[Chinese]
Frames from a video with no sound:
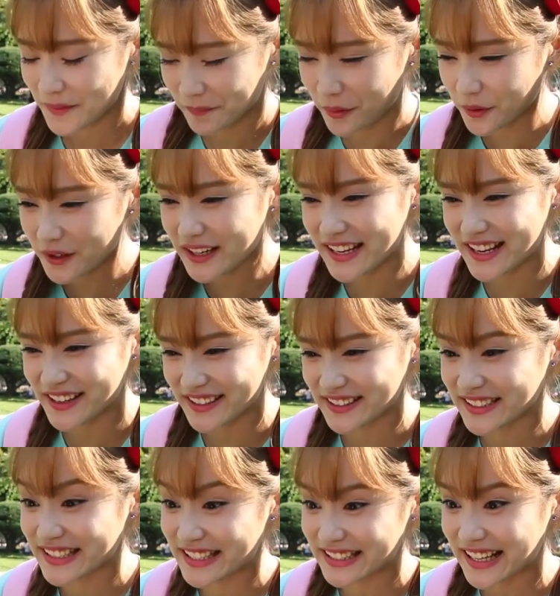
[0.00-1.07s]
普罗里，你
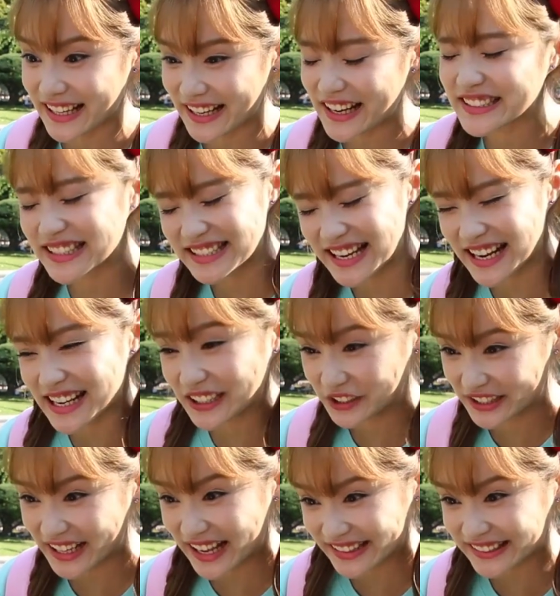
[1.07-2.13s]
在这儿等我一下，我
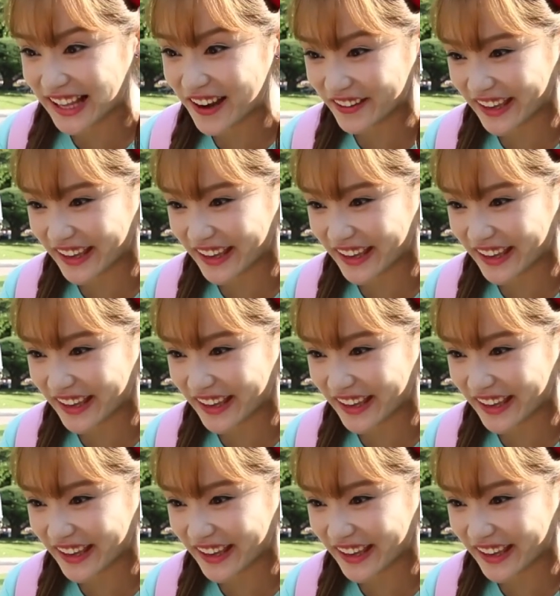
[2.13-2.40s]
马上回